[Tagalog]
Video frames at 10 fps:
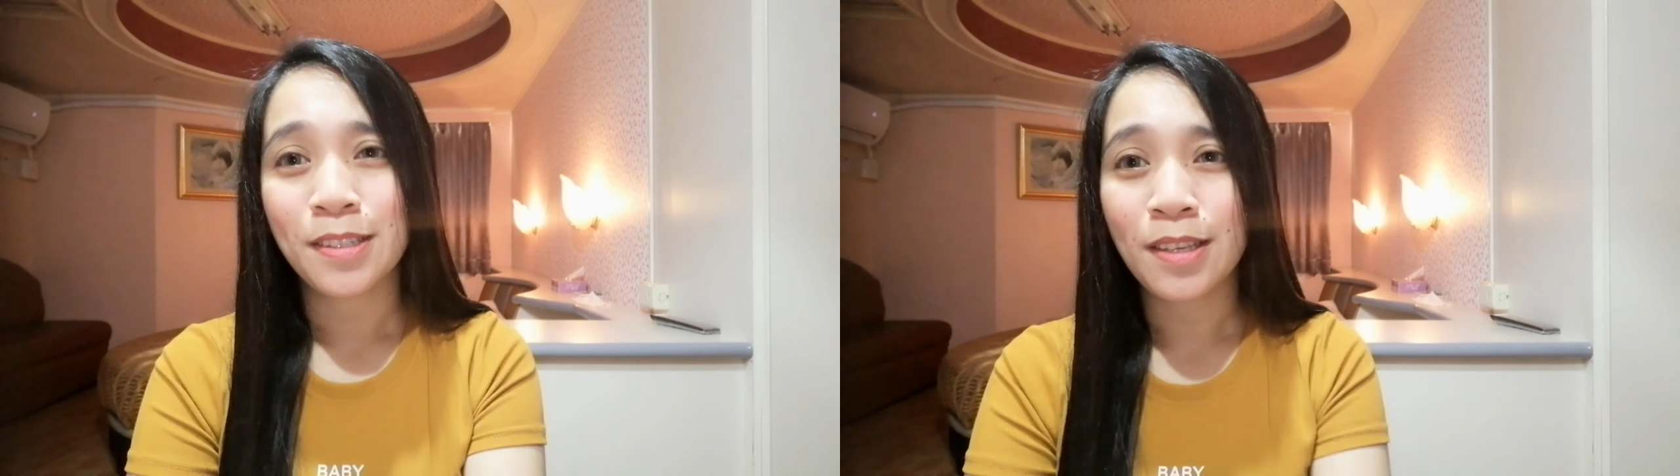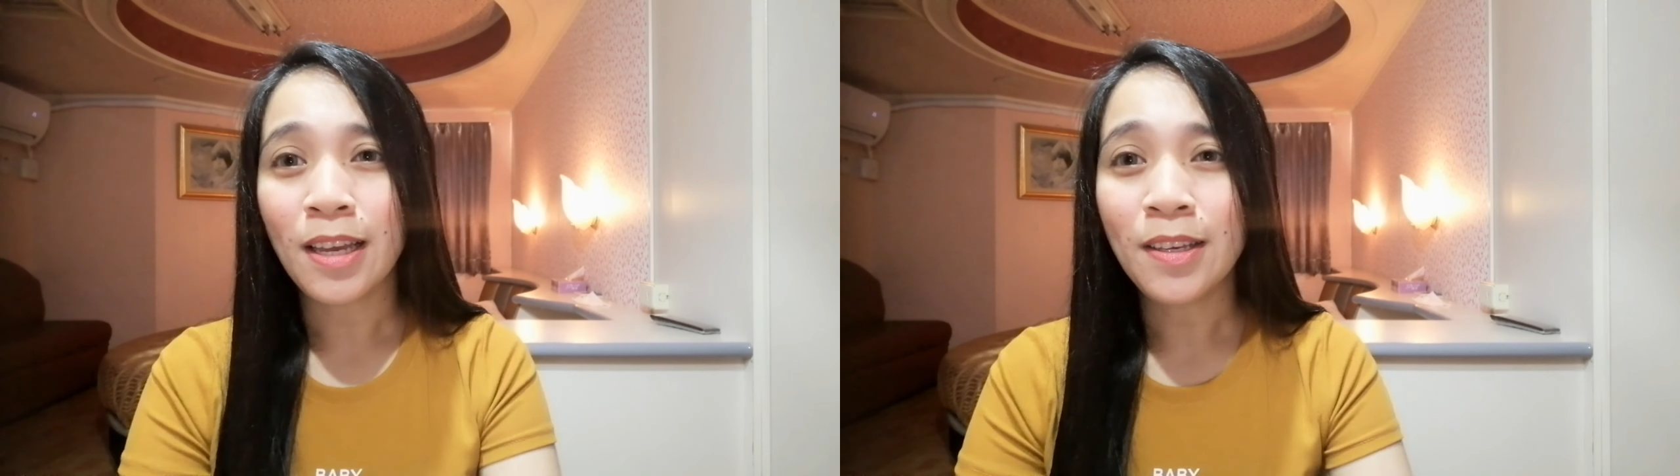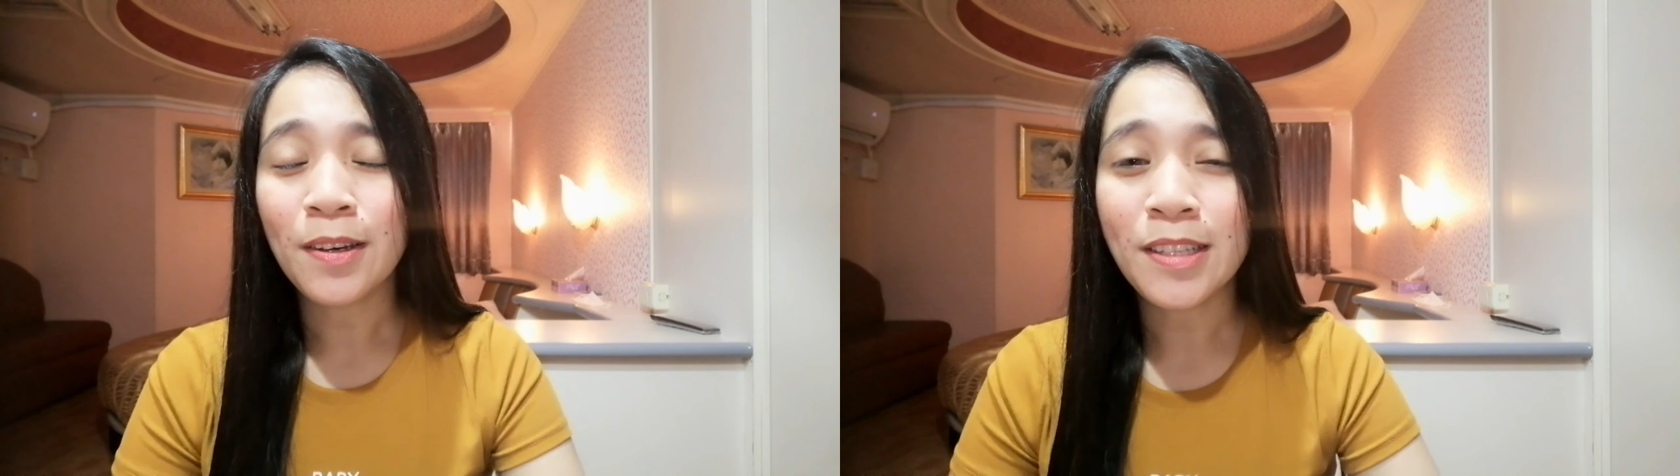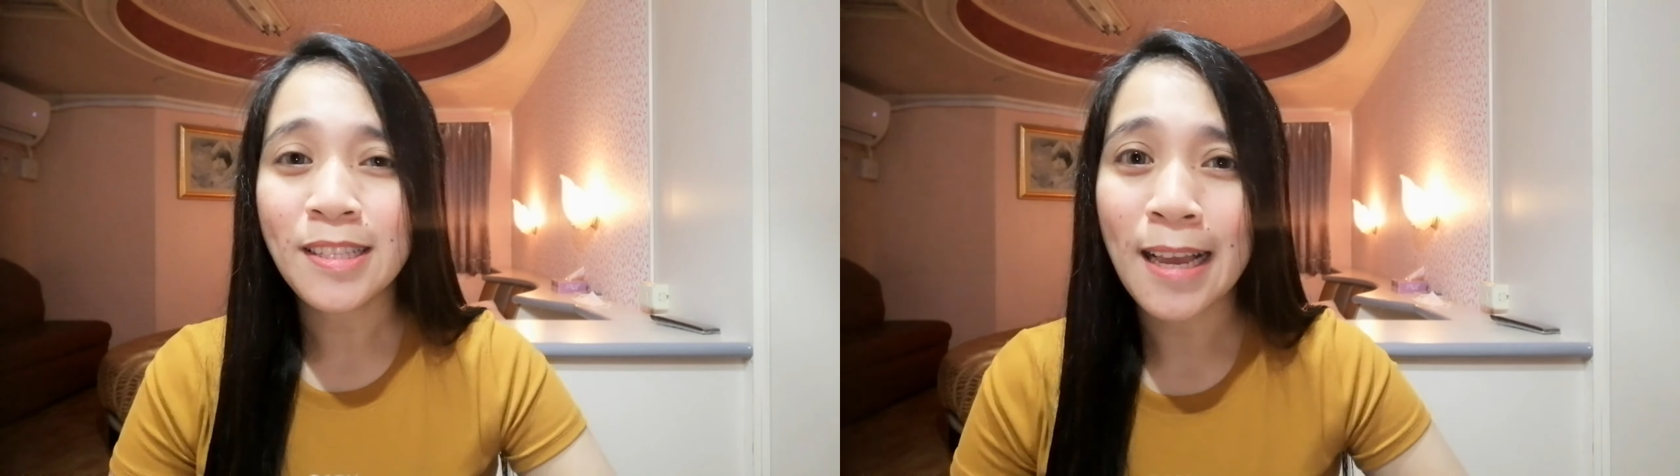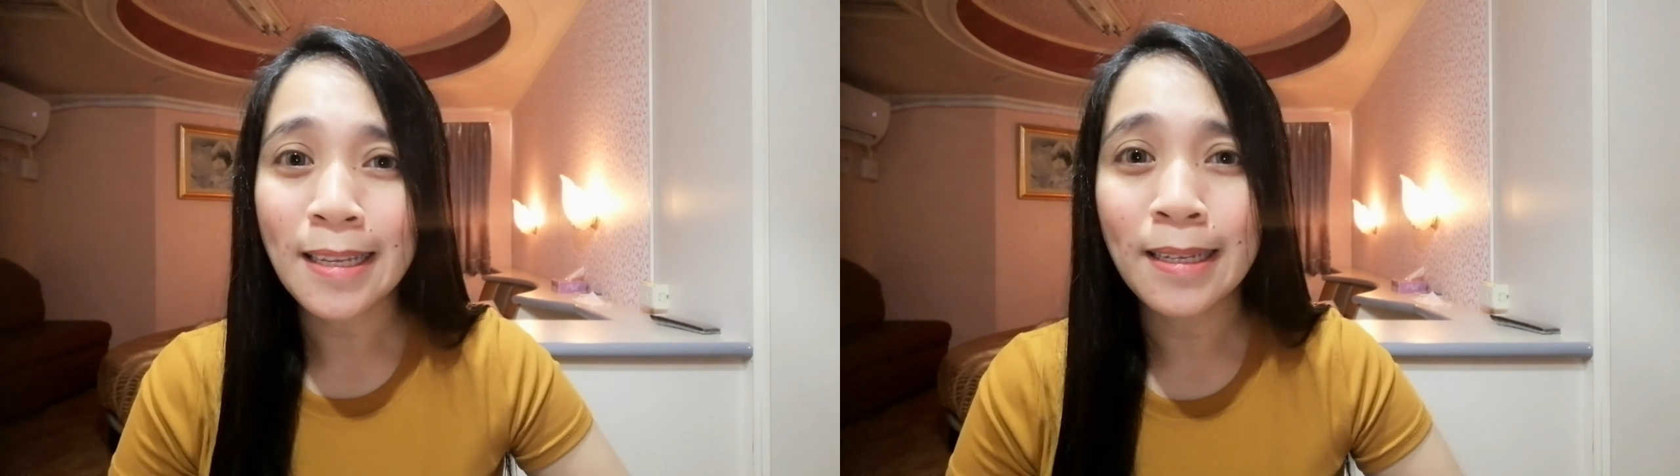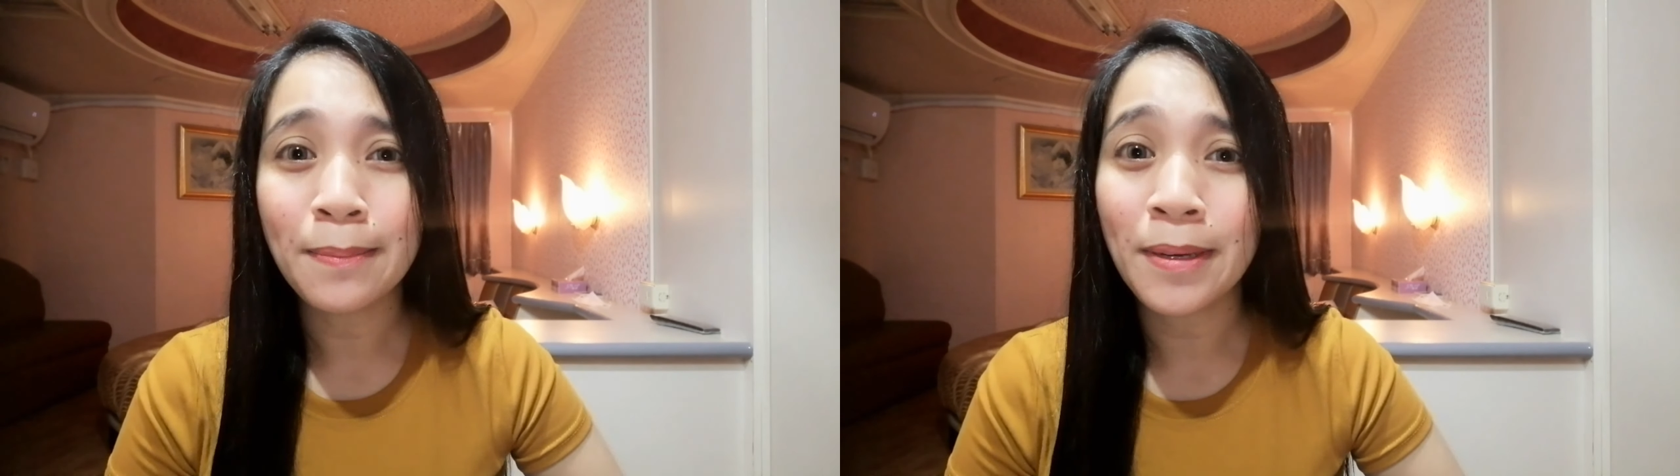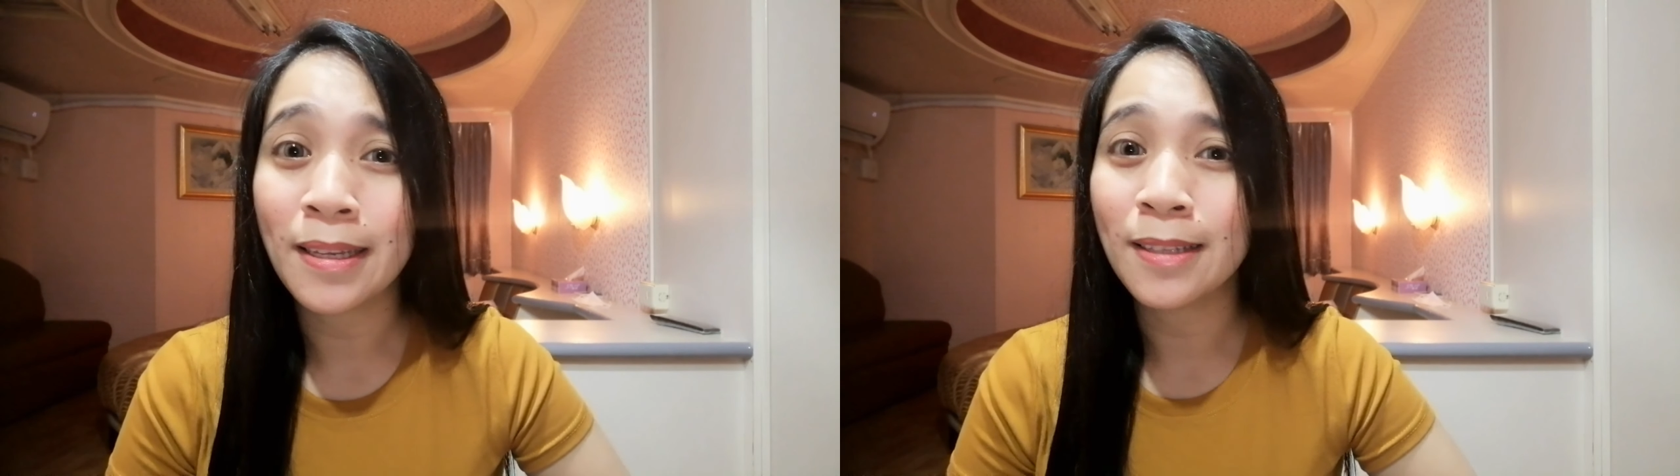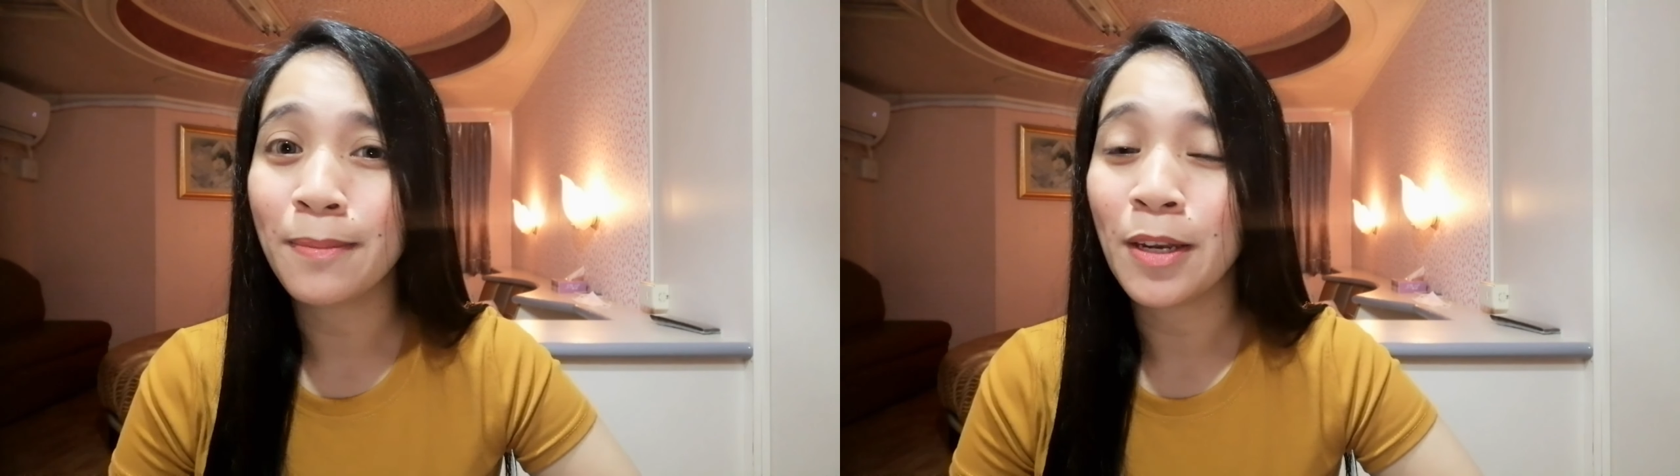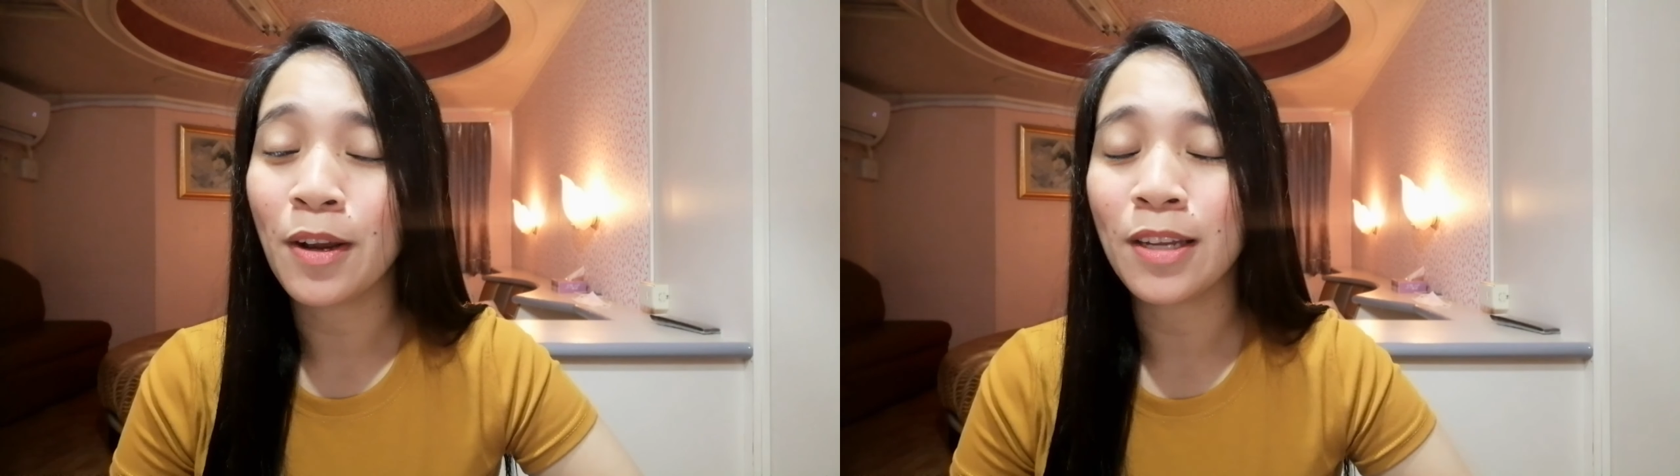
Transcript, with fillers: So, ayun, sana naman meron